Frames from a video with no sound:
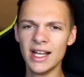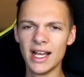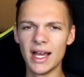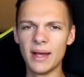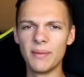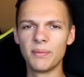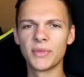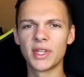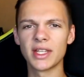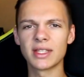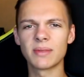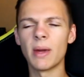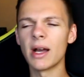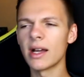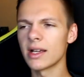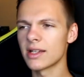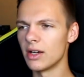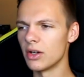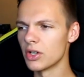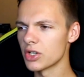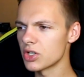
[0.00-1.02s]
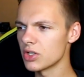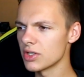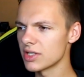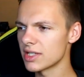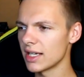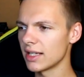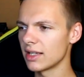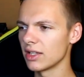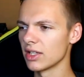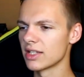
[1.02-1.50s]
Ähm, das mache ich auch schon
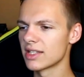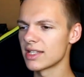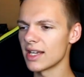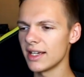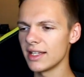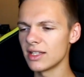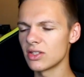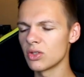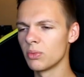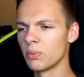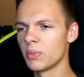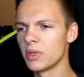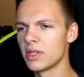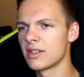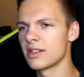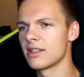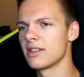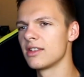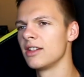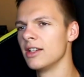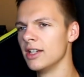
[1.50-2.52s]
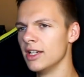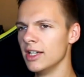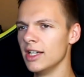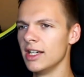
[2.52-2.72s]
seit einer Zeit so ein bisschen.